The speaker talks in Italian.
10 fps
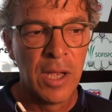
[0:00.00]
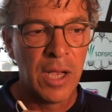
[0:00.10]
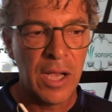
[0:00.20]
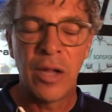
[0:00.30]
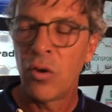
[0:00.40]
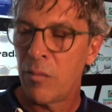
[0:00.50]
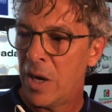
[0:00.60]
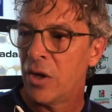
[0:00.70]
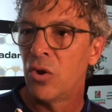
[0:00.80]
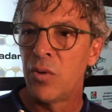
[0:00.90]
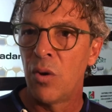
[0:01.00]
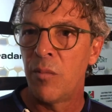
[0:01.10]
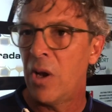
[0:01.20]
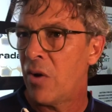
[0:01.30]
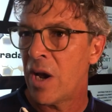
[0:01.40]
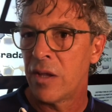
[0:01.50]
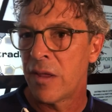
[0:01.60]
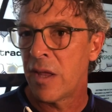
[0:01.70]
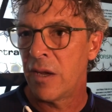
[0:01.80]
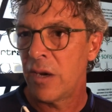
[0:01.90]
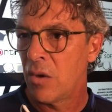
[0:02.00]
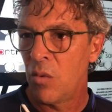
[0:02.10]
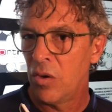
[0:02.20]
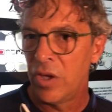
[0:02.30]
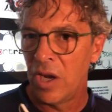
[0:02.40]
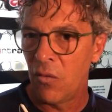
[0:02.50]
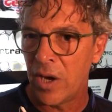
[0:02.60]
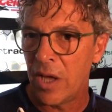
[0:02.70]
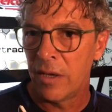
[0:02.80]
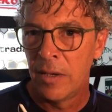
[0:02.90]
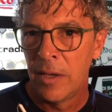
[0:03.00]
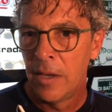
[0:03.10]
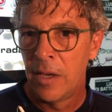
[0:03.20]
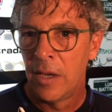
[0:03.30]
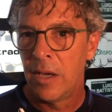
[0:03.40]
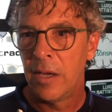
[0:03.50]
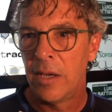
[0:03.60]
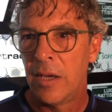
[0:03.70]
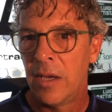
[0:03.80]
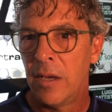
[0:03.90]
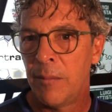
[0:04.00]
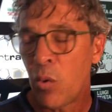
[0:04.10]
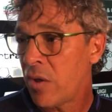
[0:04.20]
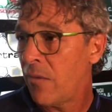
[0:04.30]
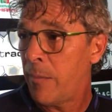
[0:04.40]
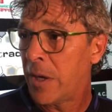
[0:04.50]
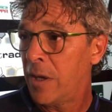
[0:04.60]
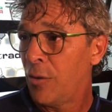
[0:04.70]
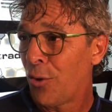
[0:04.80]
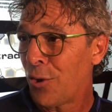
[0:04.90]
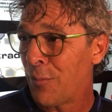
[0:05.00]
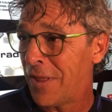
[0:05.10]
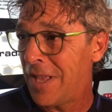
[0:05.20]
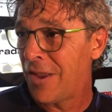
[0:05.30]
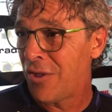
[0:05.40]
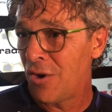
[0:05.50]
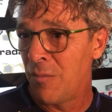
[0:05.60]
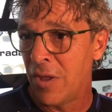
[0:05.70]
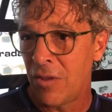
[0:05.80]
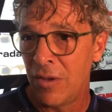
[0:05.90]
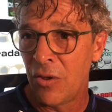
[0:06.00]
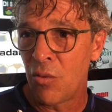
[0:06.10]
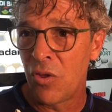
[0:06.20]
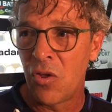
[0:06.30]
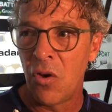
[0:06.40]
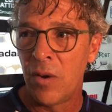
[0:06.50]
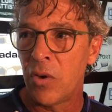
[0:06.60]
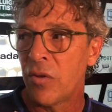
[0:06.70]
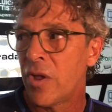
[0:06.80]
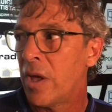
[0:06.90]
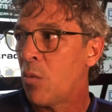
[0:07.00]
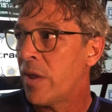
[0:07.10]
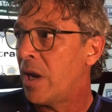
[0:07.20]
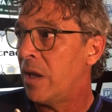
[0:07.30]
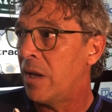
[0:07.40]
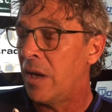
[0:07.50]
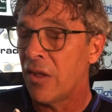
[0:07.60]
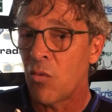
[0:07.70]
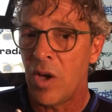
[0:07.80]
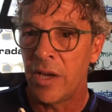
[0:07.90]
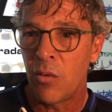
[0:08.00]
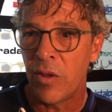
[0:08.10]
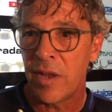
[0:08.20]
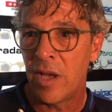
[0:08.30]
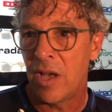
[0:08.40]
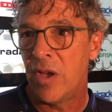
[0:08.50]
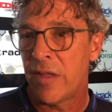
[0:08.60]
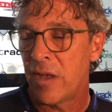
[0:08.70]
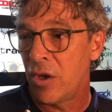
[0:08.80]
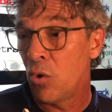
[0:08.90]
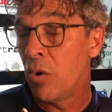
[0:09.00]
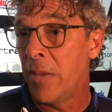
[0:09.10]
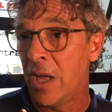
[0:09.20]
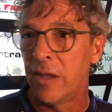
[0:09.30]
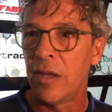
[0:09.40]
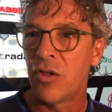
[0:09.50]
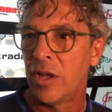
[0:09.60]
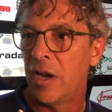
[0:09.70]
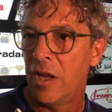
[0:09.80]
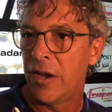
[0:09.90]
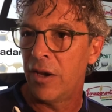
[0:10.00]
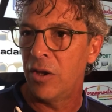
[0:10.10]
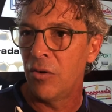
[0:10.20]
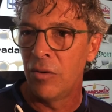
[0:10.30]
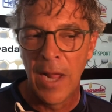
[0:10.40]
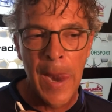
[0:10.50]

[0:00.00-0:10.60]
è normale che dobbiamo migliorare, di stare tranquillo, di lavorare, eh, ma questo fa parte del nostro mestiere essere messo in discussione, però se questa è la, è la squadra e questa è la Cavese che io ho in mente già dal, dal ritiro